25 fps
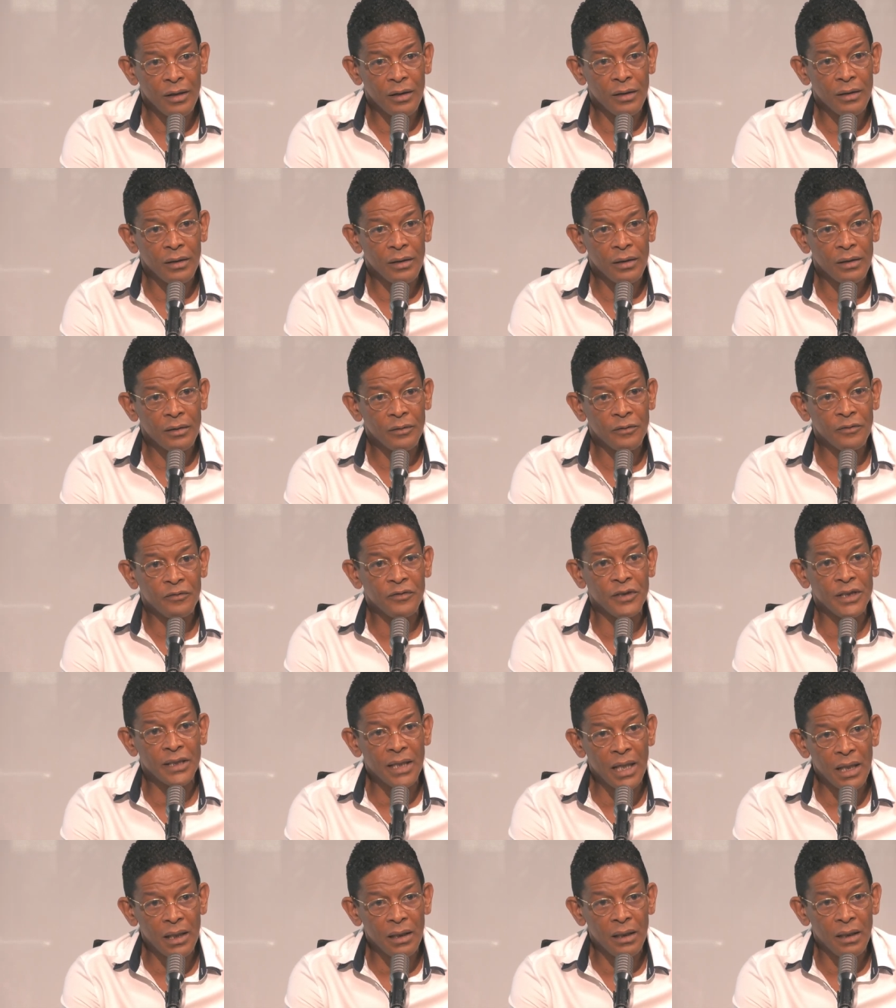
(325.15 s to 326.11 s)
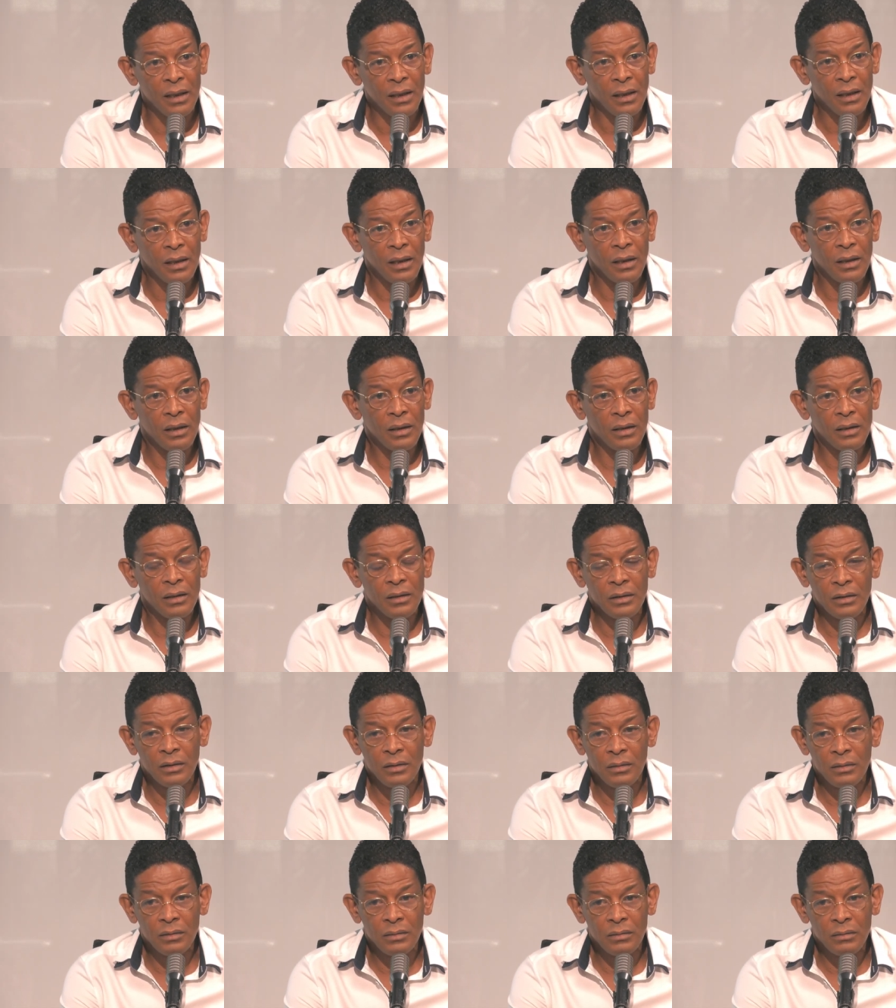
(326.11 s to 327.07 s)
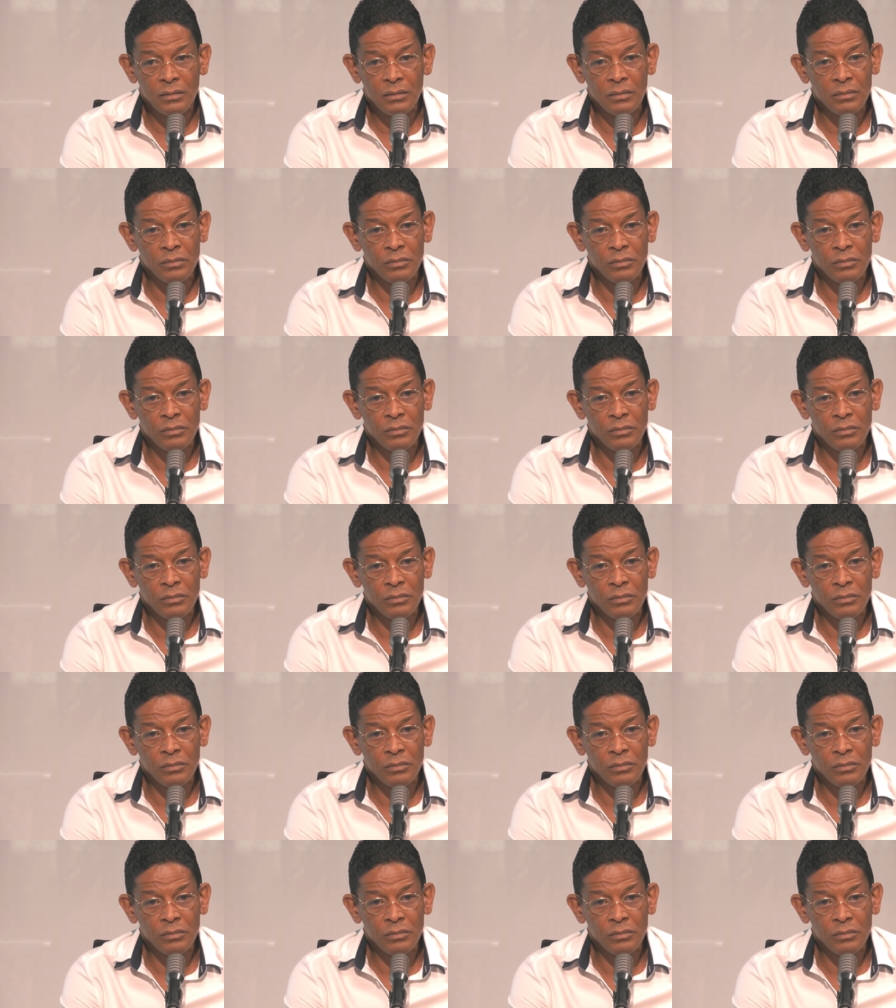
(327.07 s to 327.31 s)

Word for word: euh, final euh,